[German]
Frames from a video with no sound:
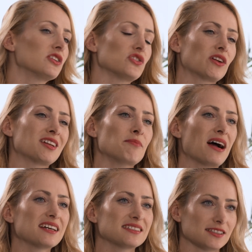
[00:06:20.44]
sondern
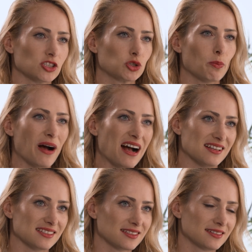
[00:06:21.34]
macht es
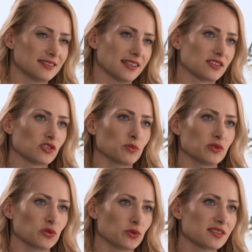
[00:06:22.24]
Spaß, das mhm. zu
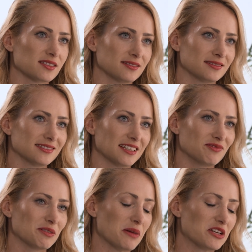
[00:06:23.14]
benutzen.
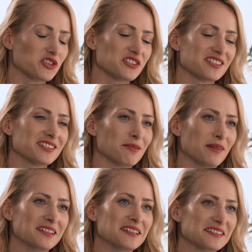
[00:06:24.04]
Denn wir Menschen sind am
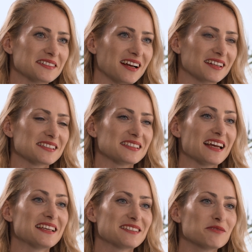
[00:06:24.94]
Ende des Tages
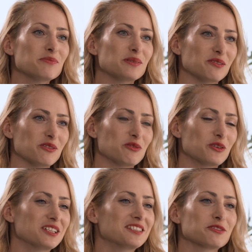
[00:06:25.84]
sehr simpel. Wir
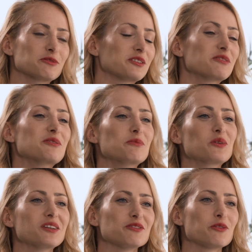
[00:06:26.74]
wollen so viel wie
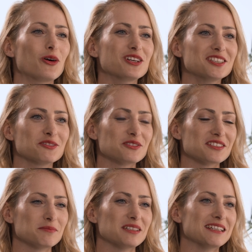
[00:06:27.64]
möglich Freude in
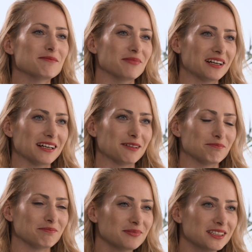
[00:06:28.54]
unserem Leben
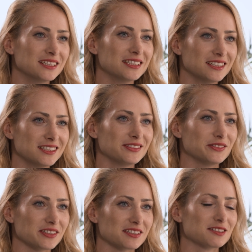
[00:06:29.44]
haben.
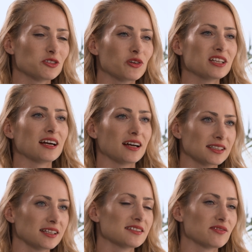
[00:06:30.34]
Das ist eine neue
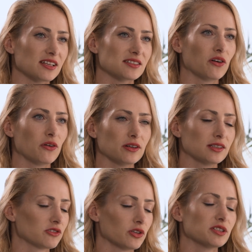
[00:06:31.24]
Herangehensweise, auch
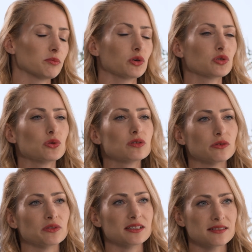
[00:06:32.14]
solche
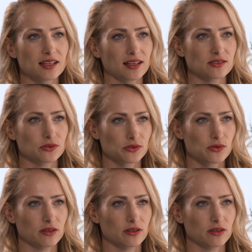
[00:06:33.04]
Produkte und Dienstleistungen zu